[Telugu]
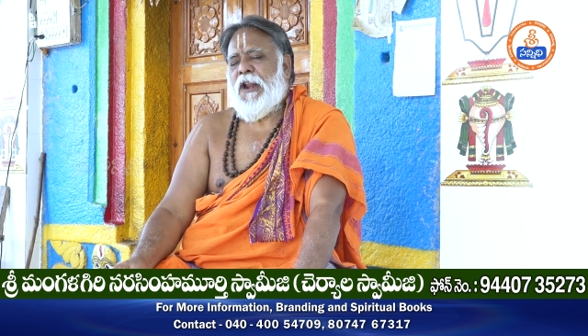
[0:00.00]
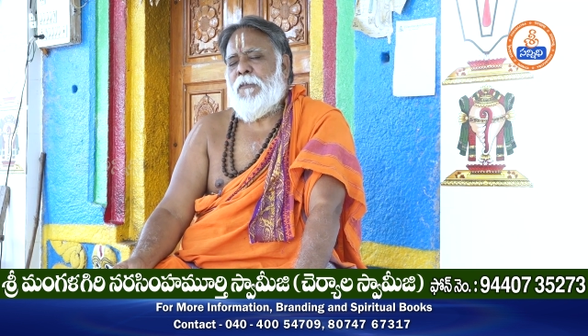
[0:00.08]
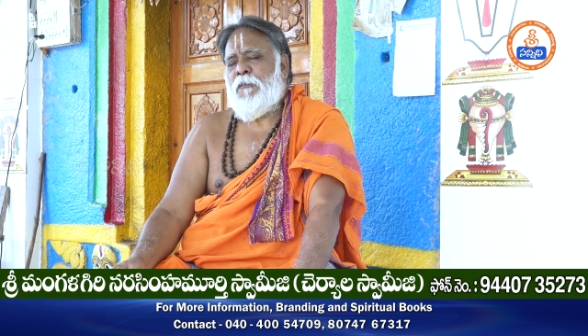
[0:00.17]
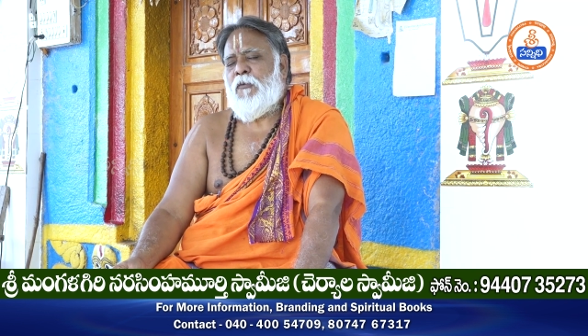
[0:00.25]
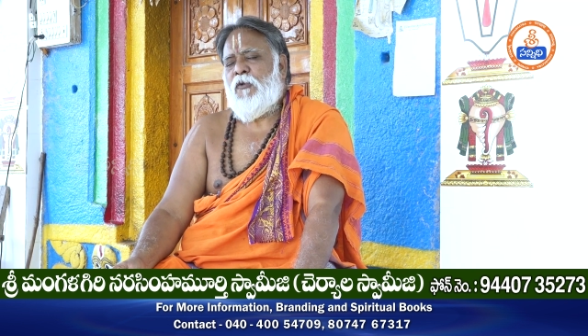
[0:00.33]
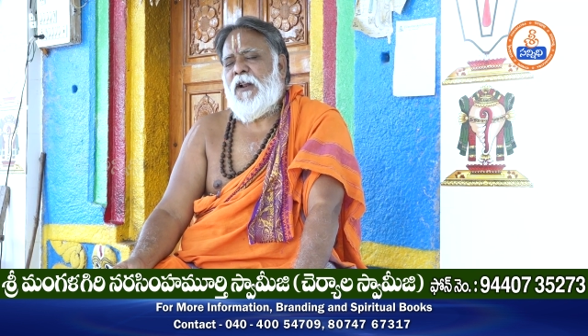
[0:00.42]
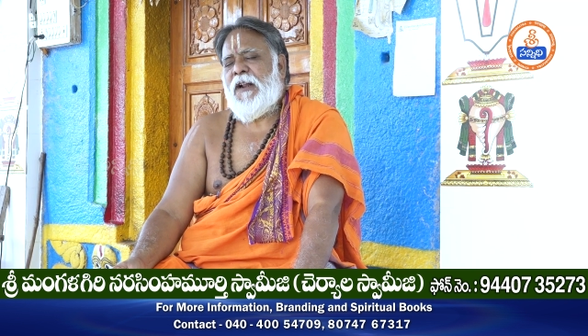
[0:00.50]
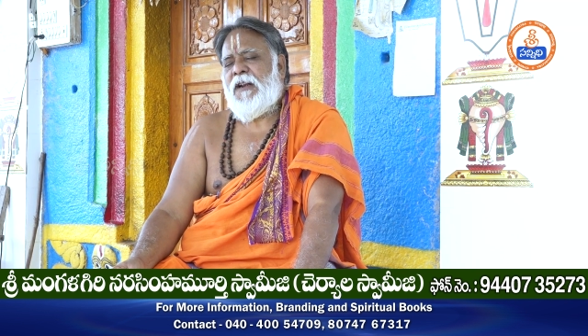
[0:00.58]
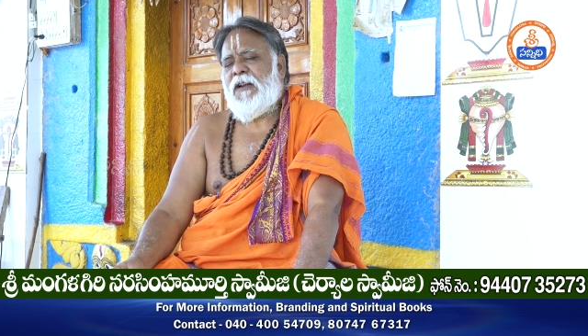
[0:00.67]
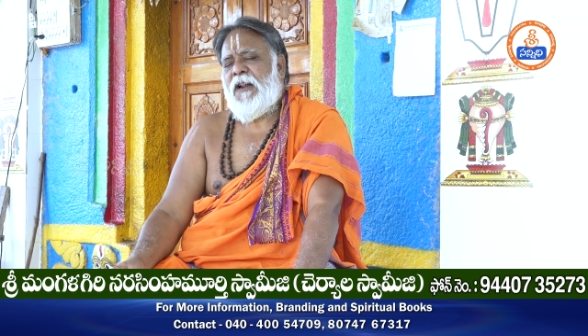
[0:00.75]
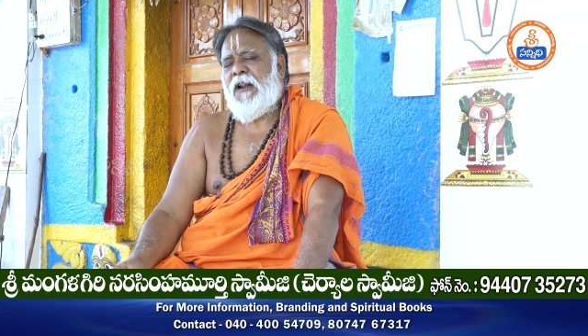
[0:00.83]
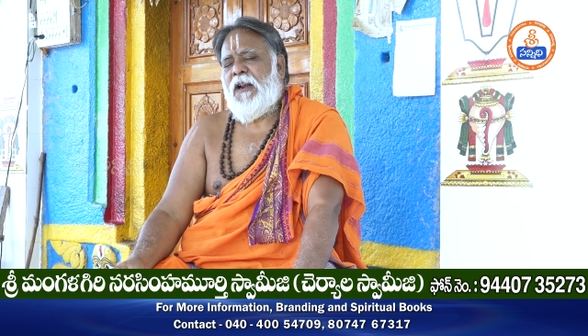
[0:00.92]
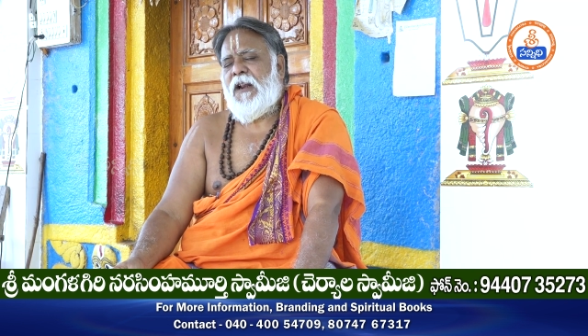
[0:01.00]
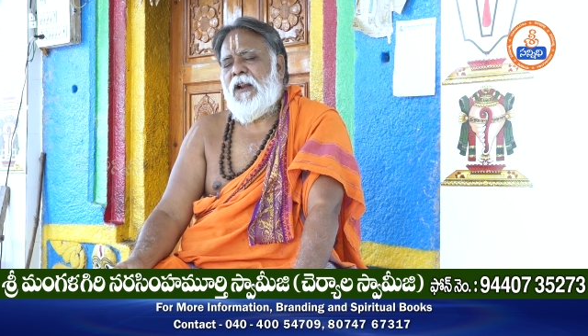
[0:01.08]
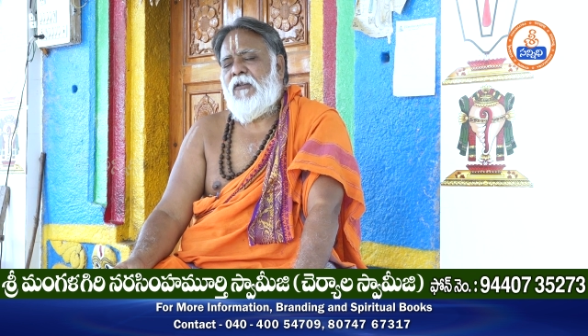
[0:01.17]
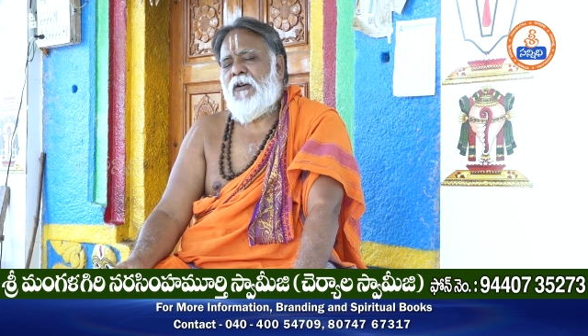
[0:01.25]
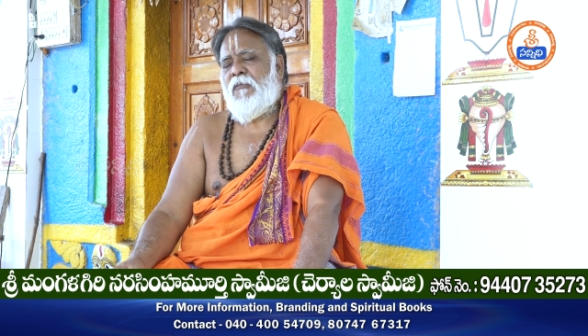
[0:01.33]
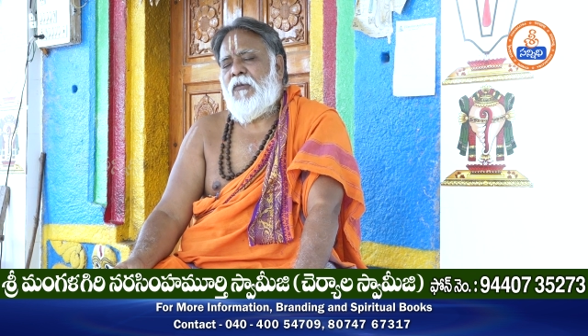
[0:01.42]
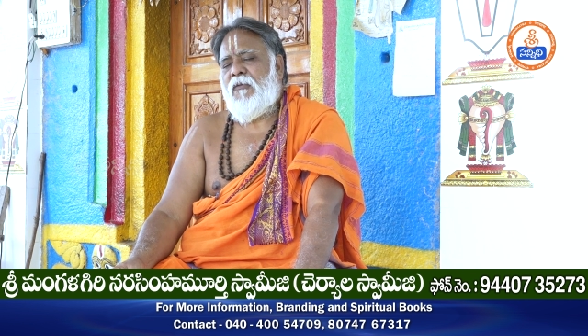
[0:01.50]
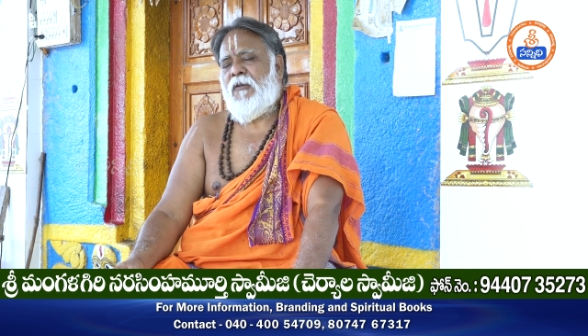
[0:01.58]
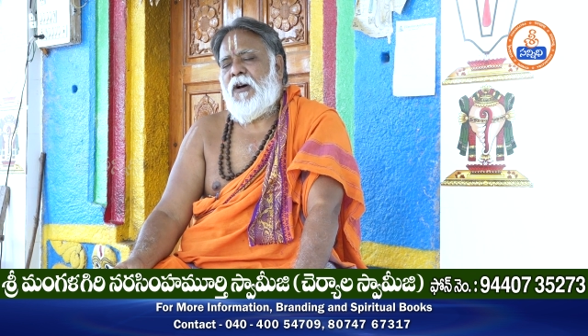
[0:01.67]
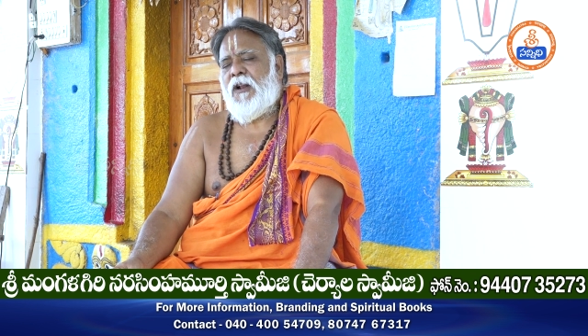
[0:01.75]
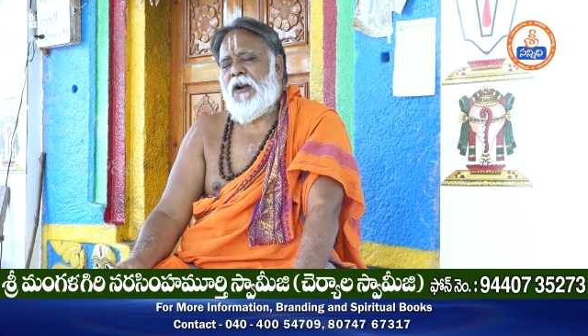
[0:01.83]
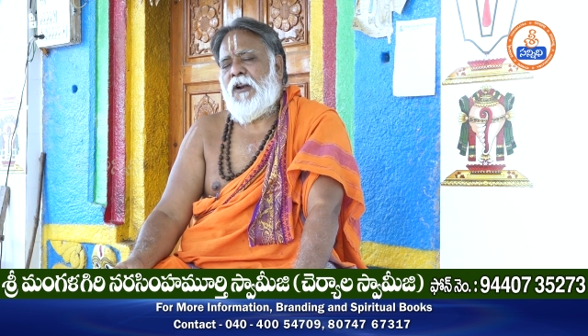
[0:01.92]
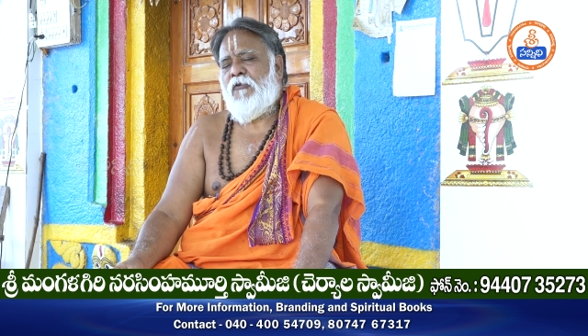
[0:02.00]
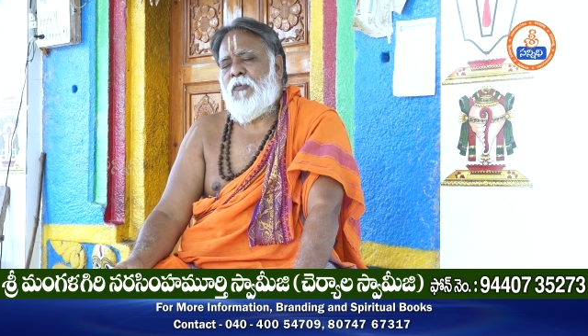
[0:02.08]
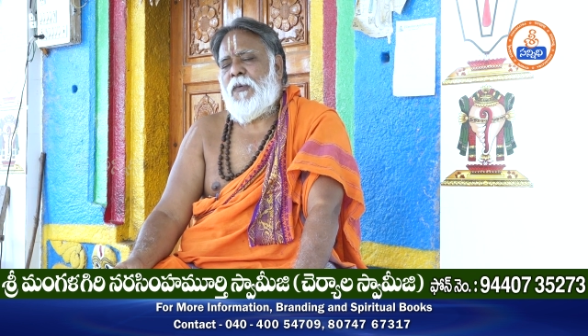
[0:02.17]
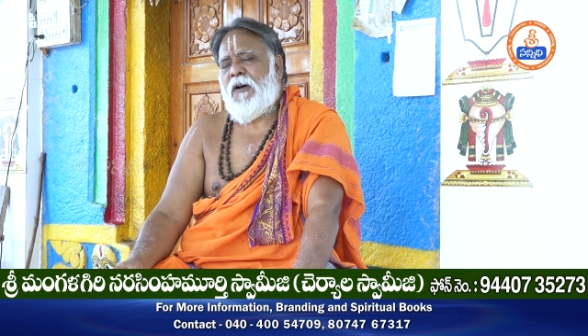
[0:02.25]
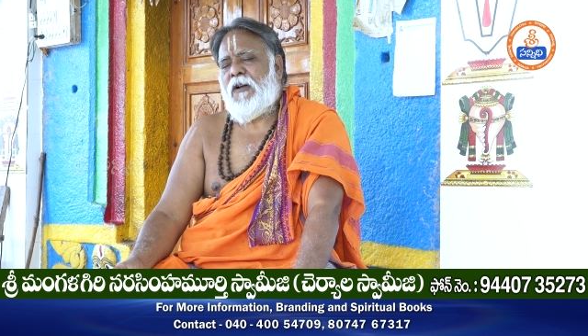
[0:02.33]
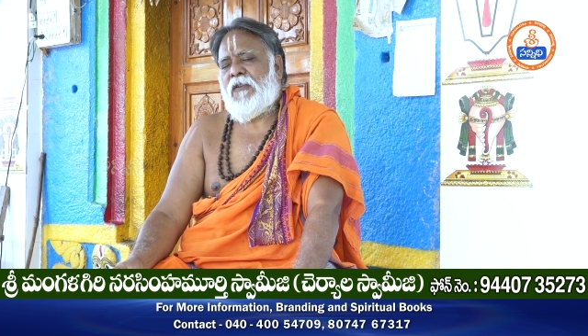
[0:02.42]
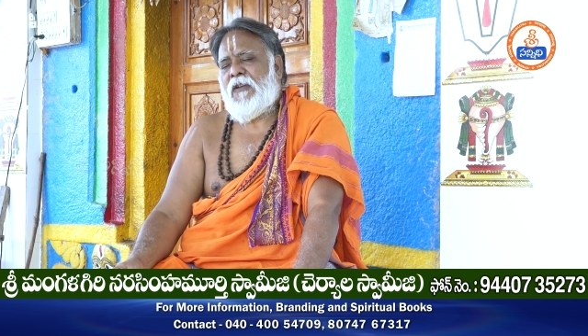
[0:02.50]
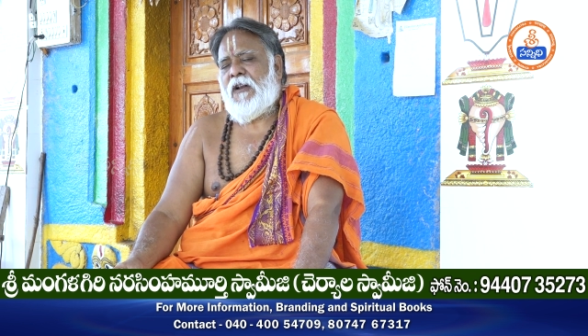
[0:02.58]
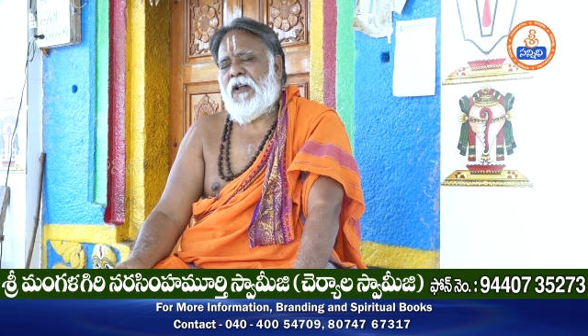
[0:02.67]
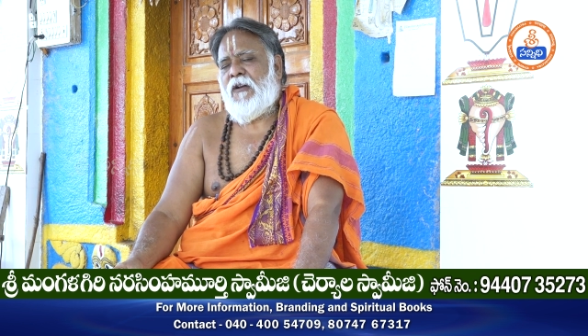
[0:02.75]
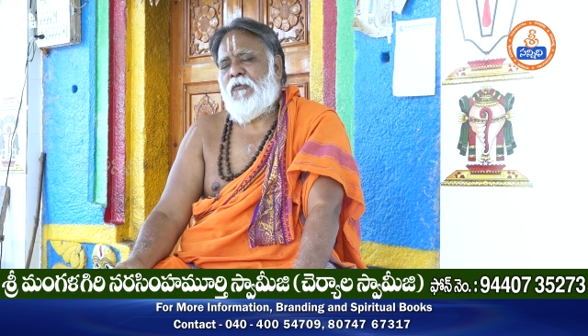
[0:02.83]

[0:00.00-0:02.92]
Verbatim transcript: ఎప్పుడైతే నేను అమ్మవారిని ఉపాసన